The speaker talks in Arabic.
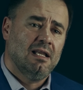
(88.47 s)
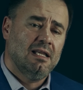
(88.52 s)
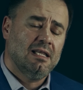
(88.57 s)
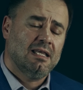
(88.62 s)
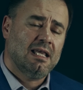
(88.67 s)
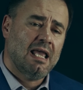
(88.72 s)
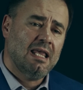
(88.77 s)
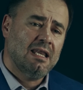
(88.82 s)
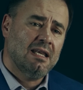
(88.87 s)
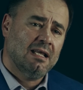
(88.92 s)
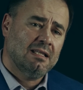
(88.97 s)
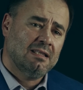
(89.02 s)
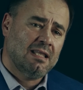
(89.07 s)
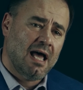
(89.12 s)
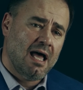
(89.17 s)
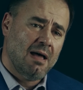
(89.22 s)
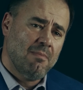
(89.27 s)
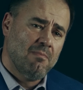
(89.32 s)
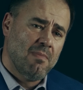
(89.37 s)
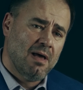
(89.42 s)
لكي
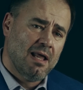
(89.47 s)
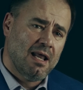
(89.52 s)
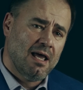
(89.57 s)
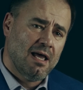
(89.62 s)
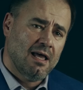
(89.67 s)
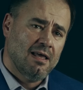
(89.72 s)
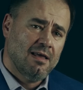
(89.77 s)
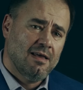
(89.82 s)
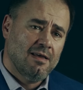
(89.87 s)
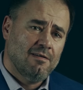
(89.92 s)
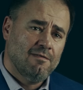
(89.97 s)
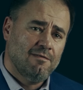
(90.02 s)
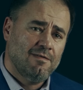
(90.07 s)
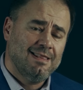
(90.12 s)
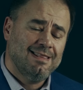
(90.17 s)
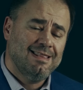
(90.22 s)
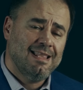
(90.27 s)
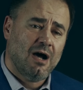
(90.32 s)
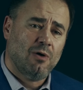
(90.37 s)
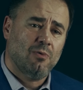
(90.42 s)
نتأمل في
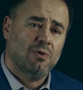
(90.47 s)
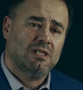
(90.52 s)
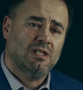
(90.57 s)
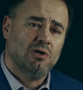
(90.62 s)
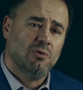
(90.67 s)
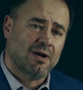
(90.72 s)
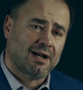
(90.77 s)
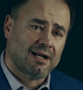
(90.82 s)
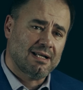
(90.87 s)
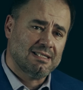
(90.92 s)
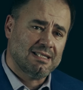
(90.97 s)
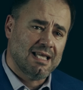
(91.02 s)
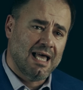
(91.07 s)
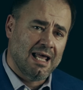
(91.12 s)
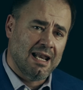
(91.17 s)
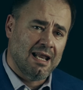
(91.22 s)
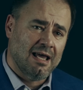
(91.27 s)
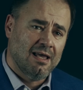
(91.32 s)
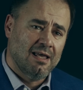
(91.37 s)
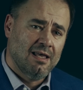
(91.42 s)
الدعوة
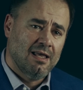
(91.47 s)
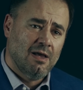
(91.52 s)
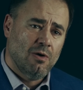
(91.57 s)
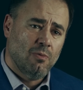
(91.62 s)
والرسالة